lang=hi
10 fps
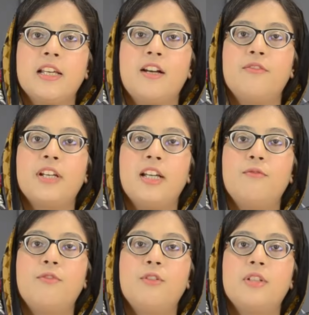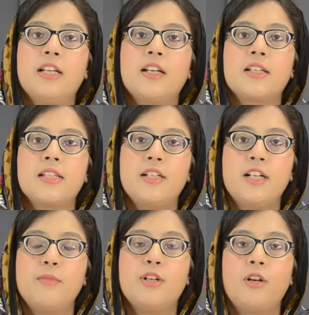ये काफ़ी हेल्पफुल होता है अक्सर
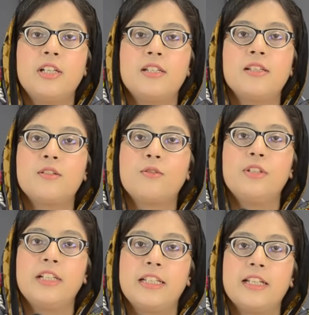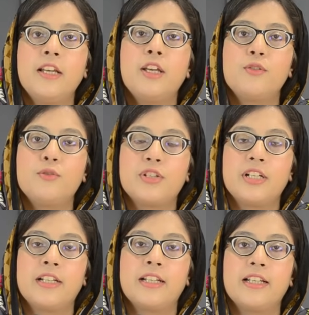डर्माटोलॉजिस्ट इसको देते हैं यूज़ करने